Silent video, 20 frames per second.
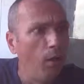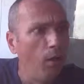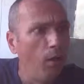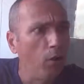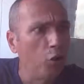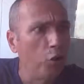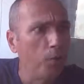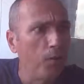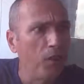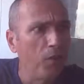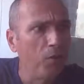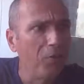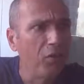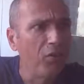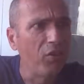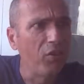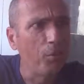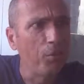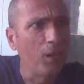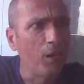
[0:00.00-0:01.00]
je vais
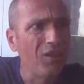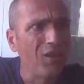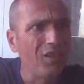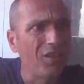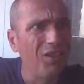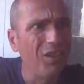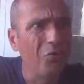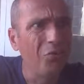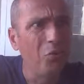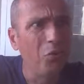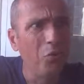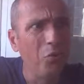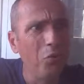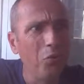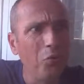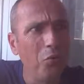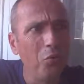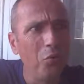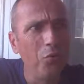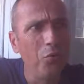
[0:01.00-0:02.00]
commencer par l'article
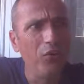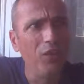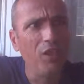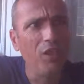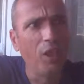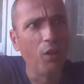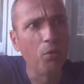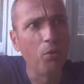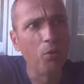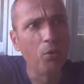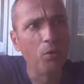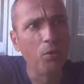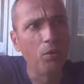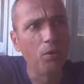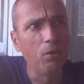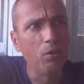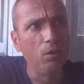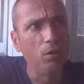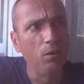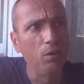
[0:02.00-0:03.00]
du, Figaro
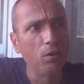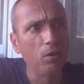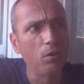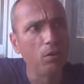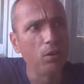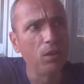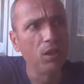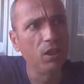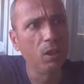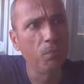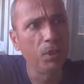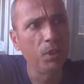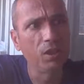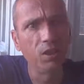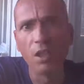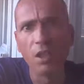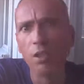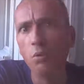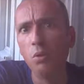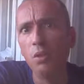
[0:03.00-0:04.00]
euh, qui
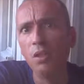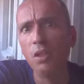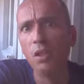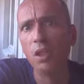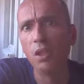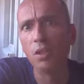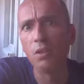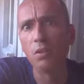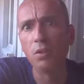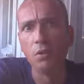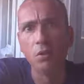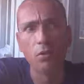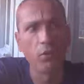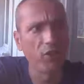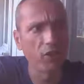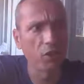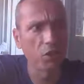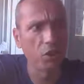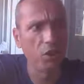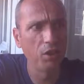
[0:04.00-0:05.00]
appartient à l'oligarque
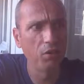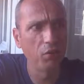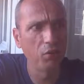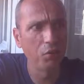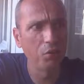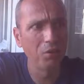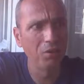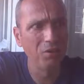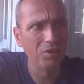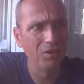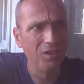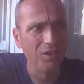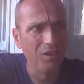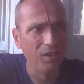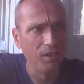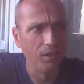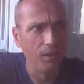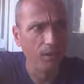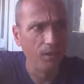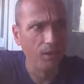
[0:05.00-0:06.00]
Serge Dassault
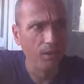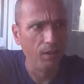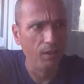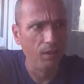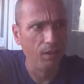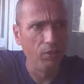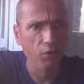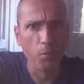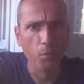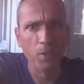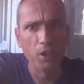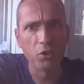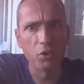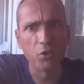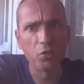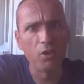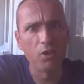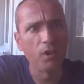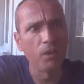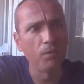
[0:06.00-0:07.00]
ce
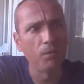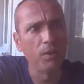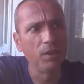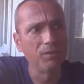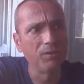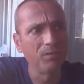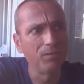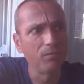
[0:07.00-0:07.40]
marchand d'armes